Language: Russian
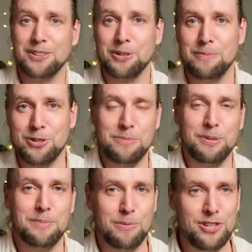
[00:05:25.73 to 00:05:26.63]
которой можно
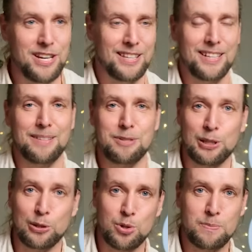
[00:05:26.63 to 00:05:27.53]
было бы обучать, да, там
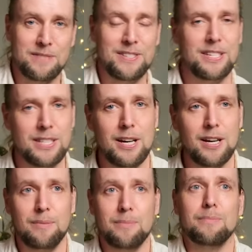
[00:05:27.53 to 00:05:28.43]
целый курс посвятить,
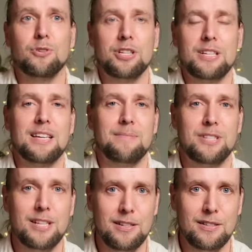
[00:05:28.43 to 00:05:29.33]
можно на самом
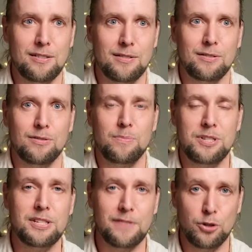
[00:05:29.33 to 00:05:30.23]
деле
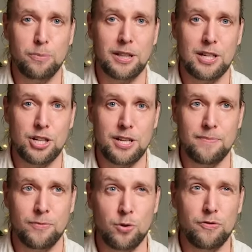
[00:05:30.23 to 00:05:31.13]
уместить в одно предложение.
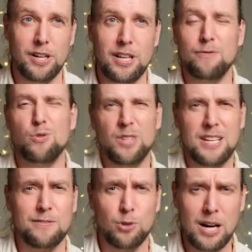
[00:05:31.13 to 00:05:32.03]
Ну, вернее, всю
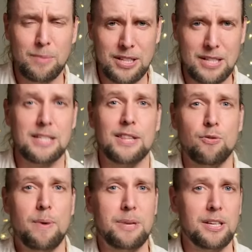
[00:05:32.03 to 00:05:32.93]
финансовую грамотность до того
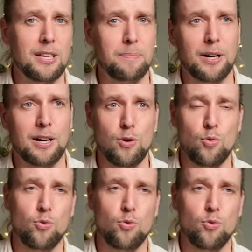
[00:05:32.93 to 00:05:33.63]
момента, пока у